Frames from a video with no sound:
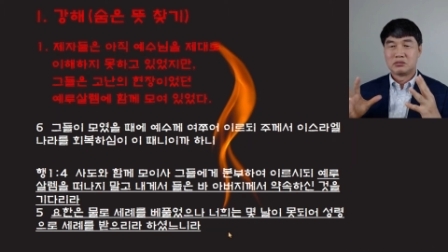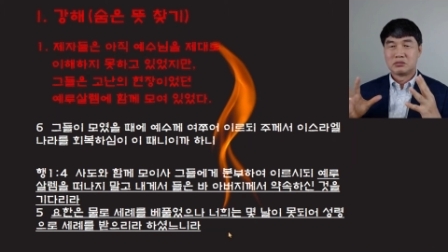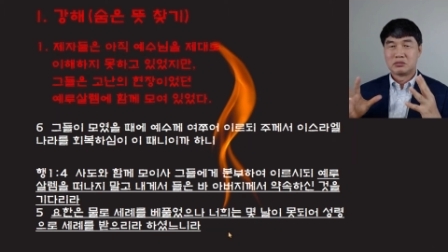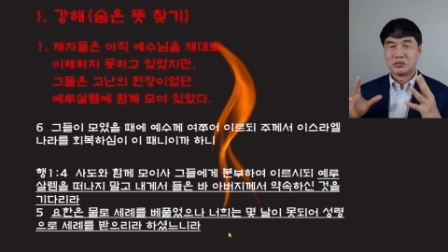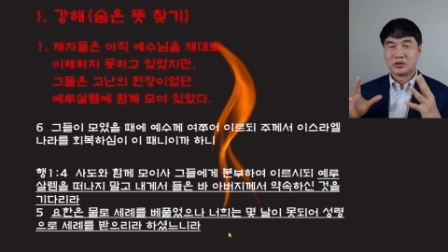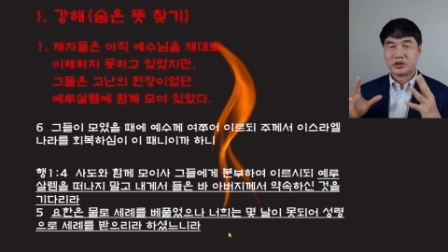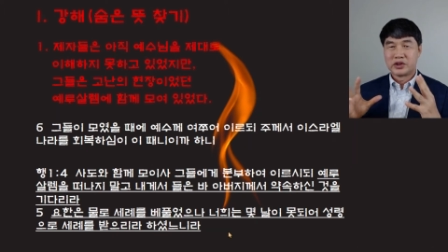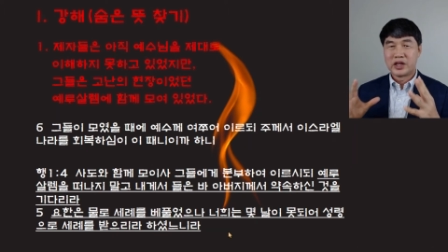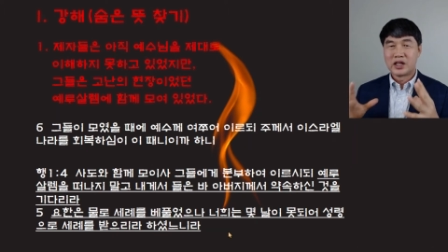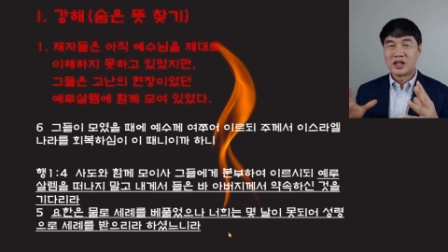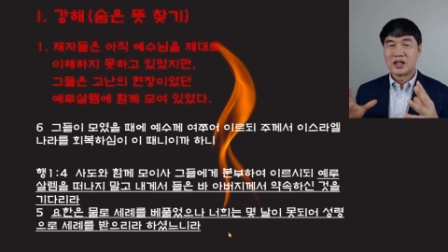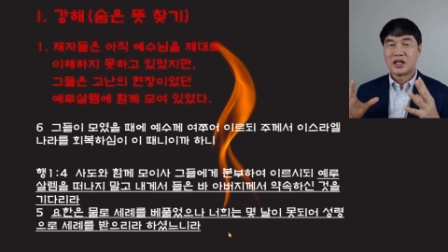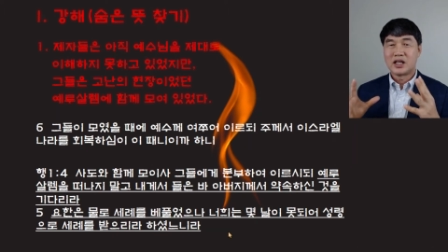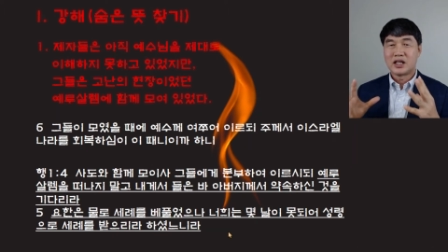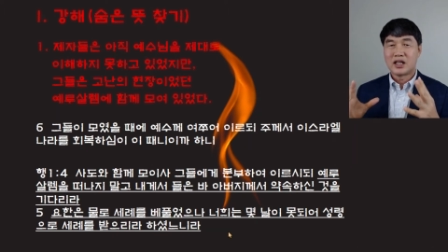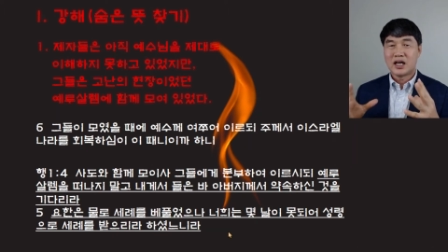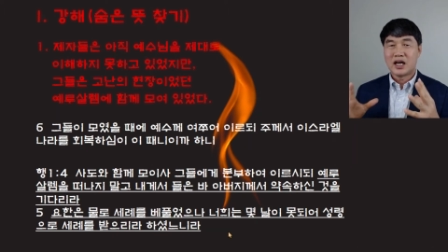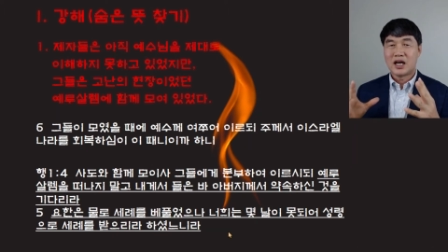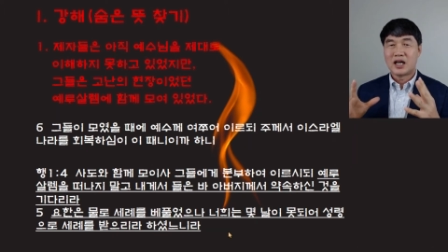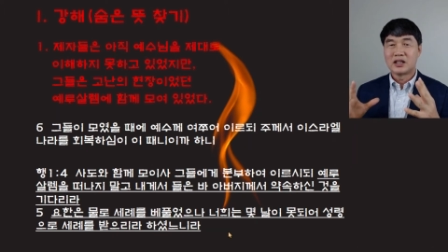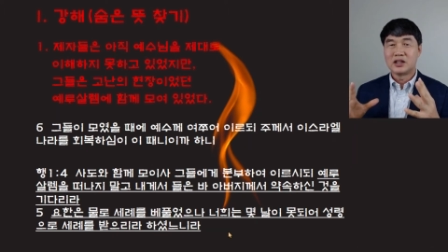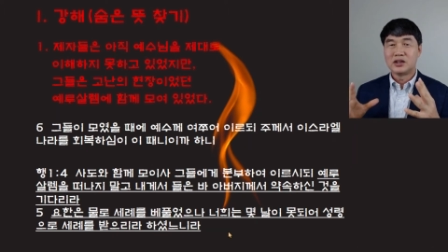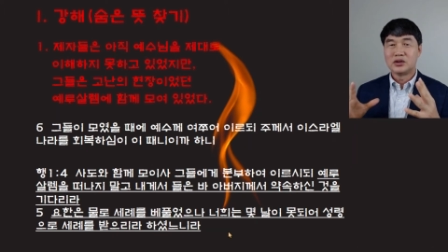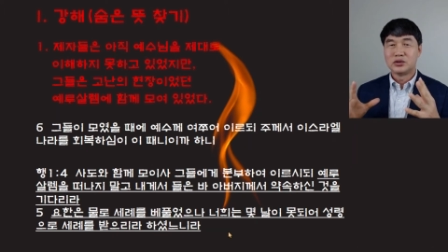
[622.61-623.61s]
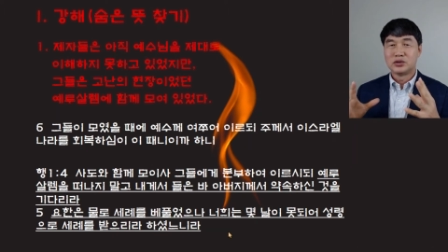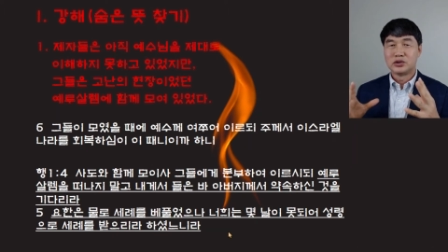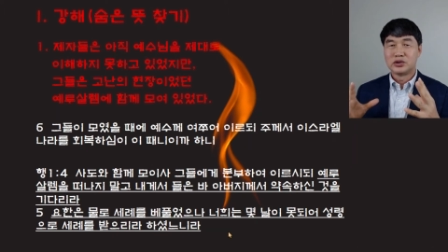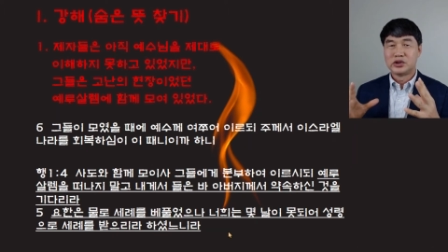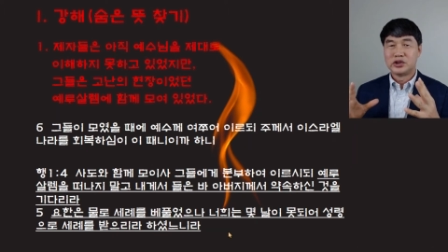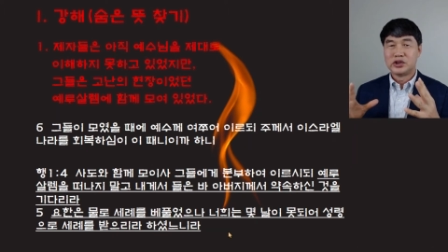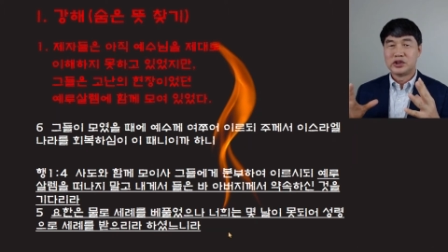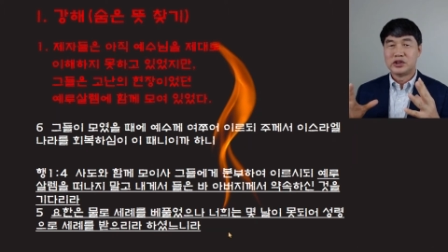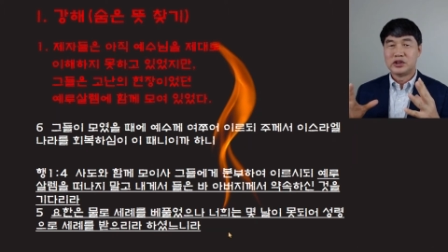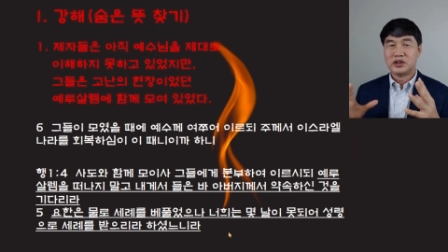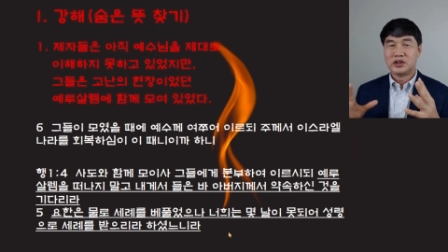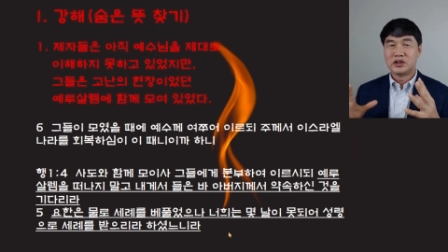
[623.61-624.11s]
생각하기도
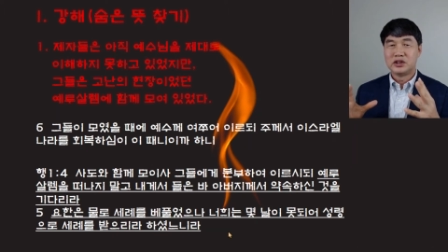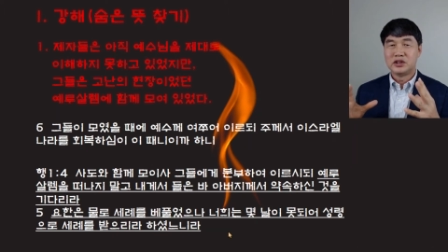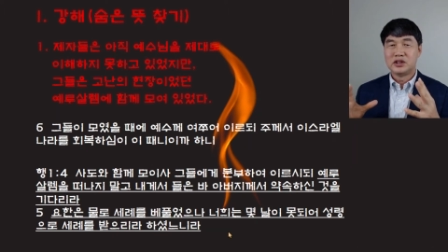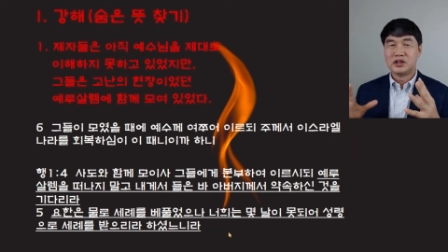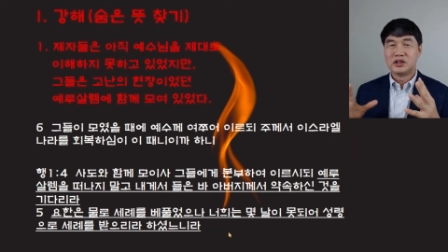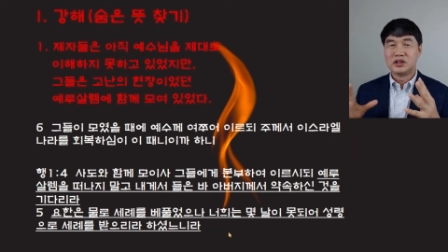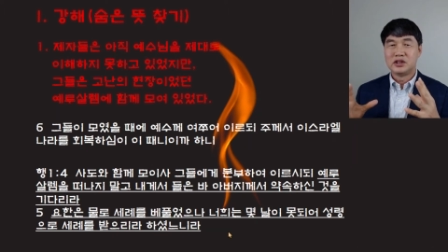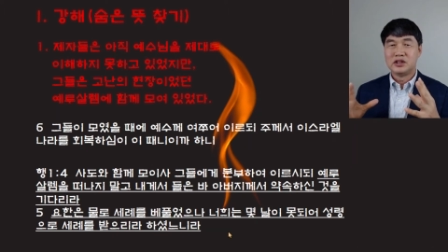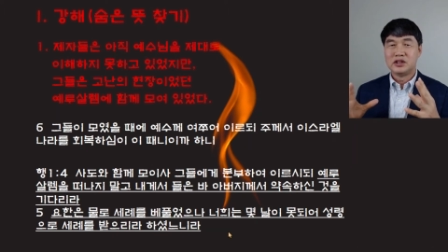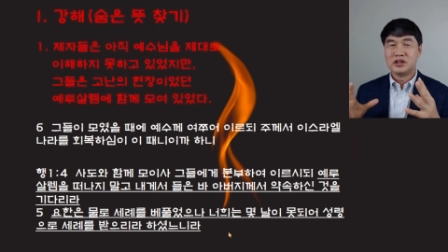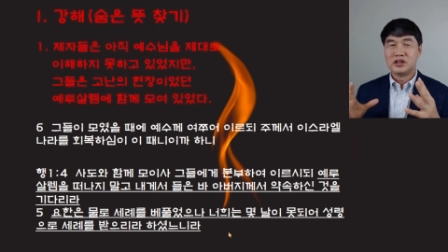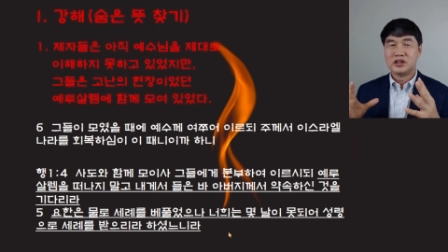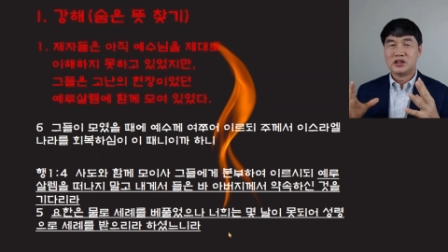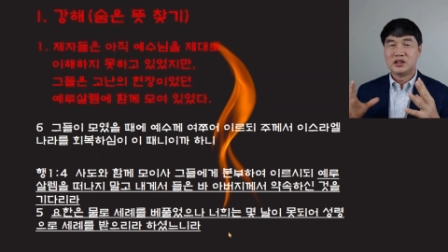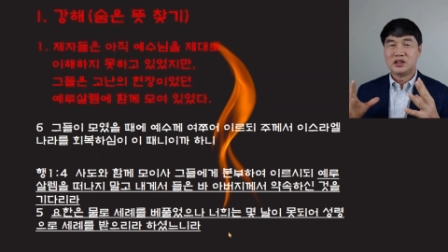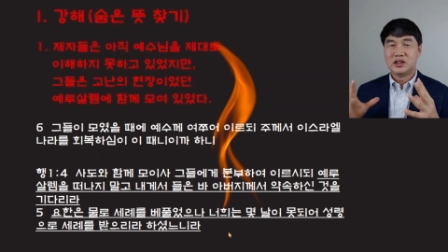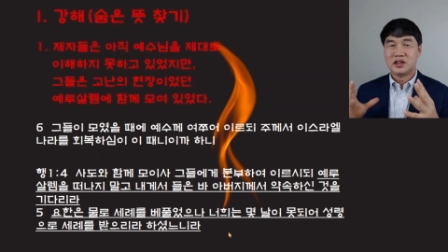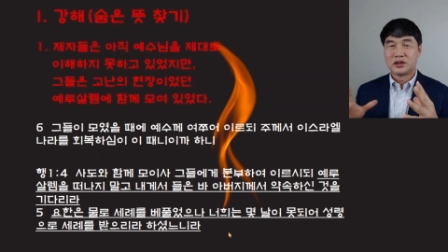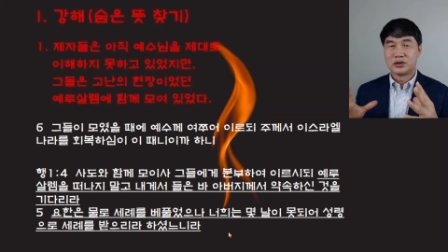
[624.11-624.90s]
싫은 이